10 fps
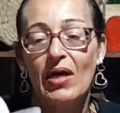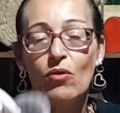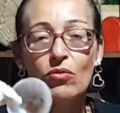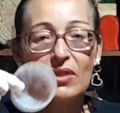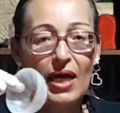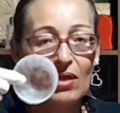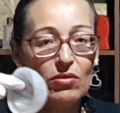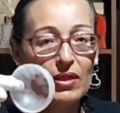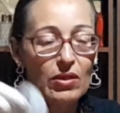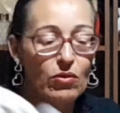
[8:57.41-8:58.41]

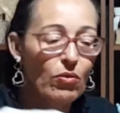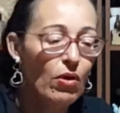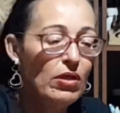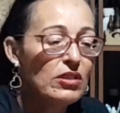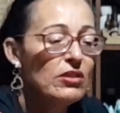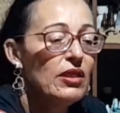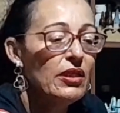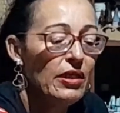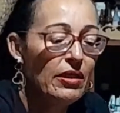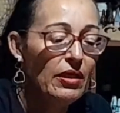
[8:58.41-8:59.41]
untado, né, com óleo isso
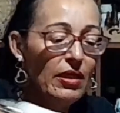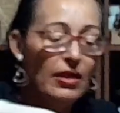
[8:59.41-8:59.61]
daqui.